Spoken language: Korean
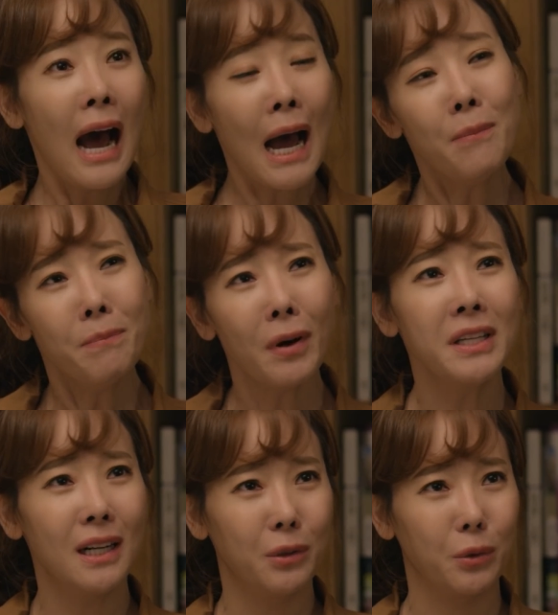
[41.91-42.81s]
한
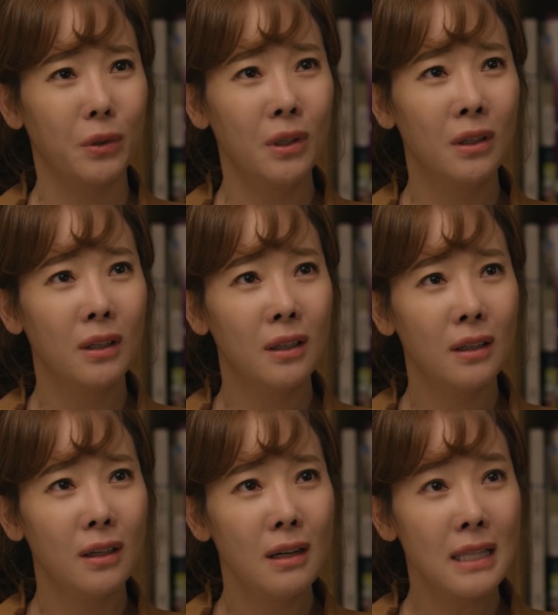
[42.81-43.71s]
번이라도
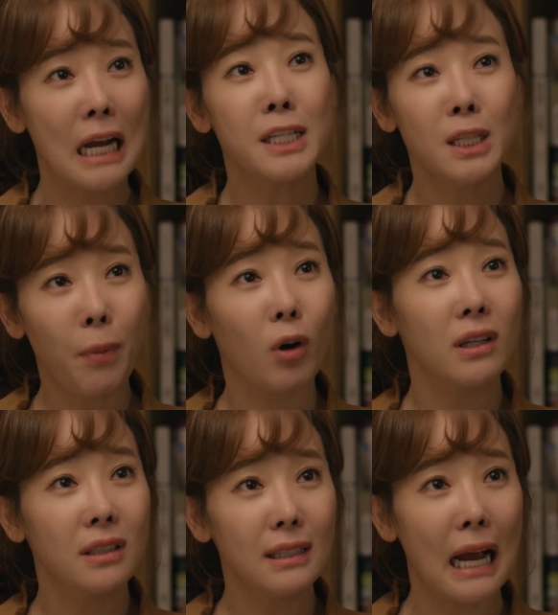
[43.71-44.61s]
당신이
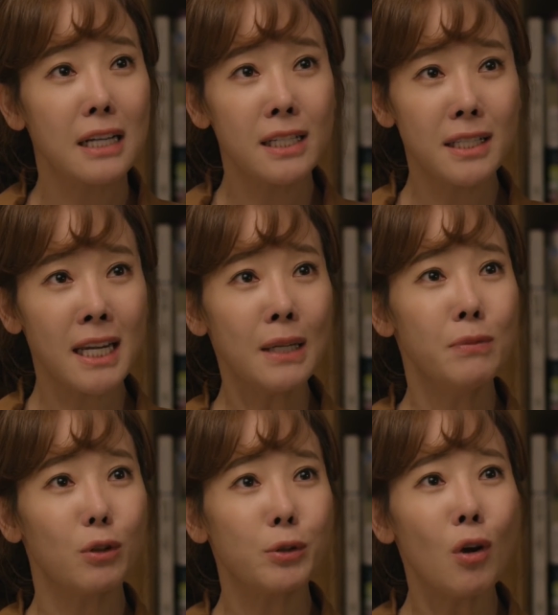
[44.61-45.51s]
버린 일 당신이
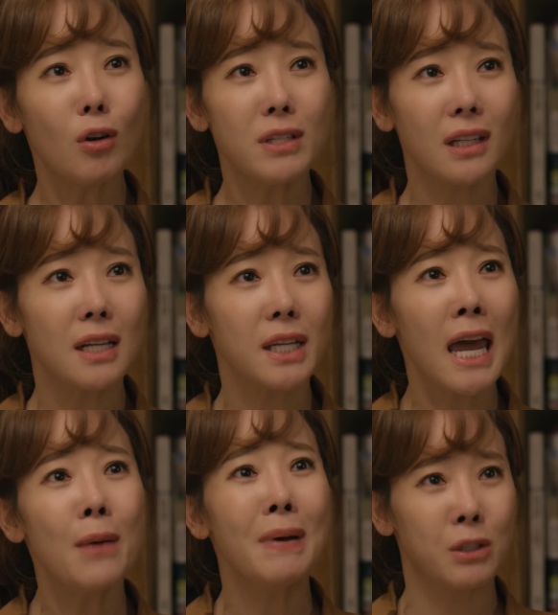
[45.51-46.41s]
책임지고 설거지까지
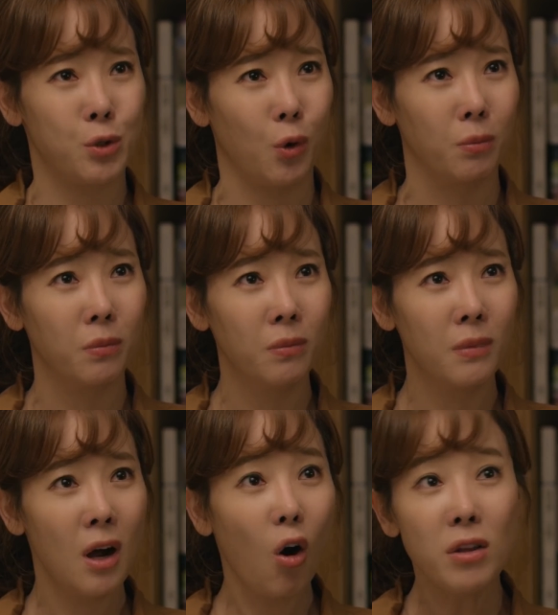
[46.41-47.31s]
해봐 좀.
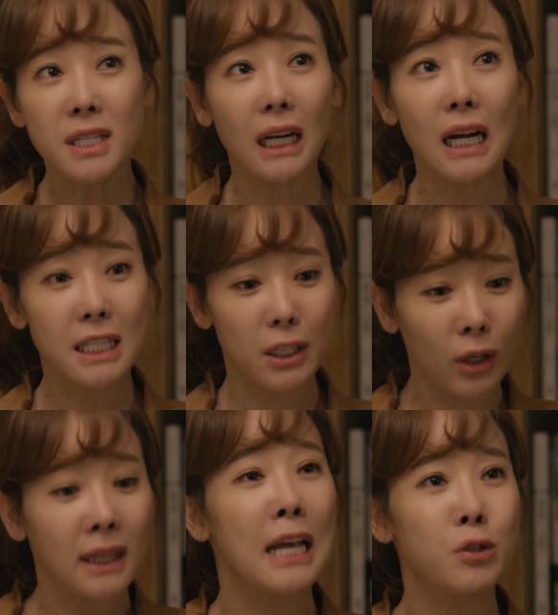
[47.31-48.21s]
언제까지
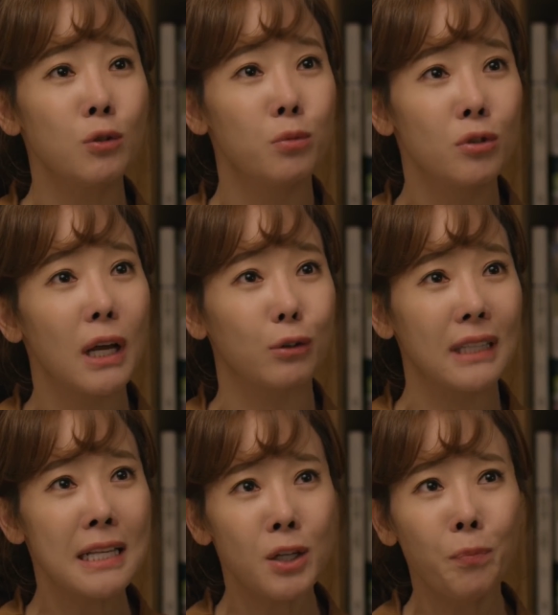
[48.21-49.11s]
이렇게 대충 뭉개고
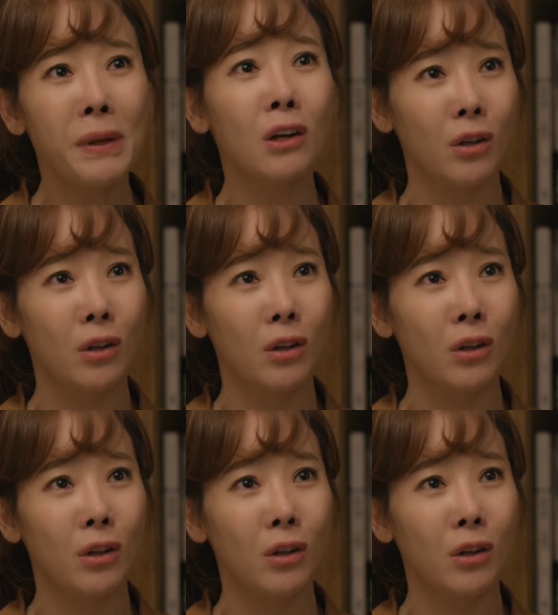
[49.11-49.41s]
딴청 필